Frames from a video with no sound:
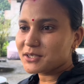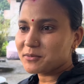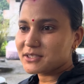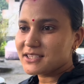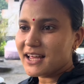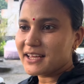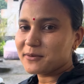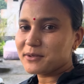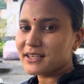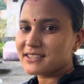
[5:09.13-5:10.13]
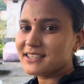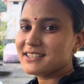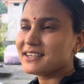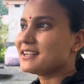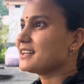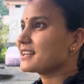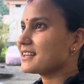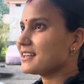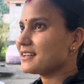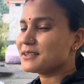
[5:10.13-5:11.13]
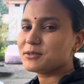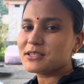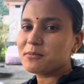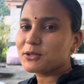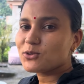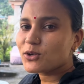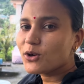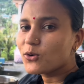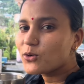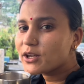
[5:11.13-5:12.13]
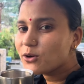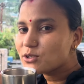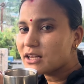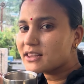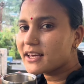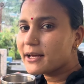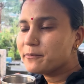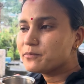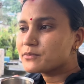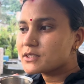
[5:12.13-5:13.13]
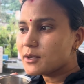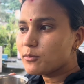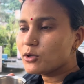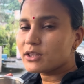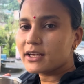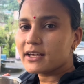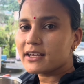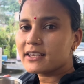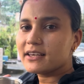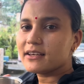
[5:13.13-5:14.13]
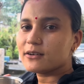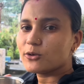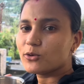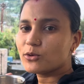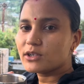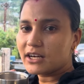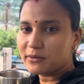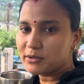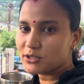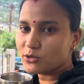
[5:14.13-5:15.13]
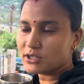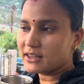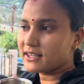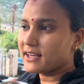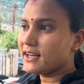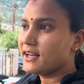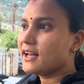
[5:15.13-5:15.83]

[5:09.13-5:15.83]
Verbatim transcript: समझ नहीं आई अभी एक चीज़ कि जैसे बच्चों के होंठ ये उछलते हैं सब बोलते हैं कि होंठ गर्मी से उछलते हैं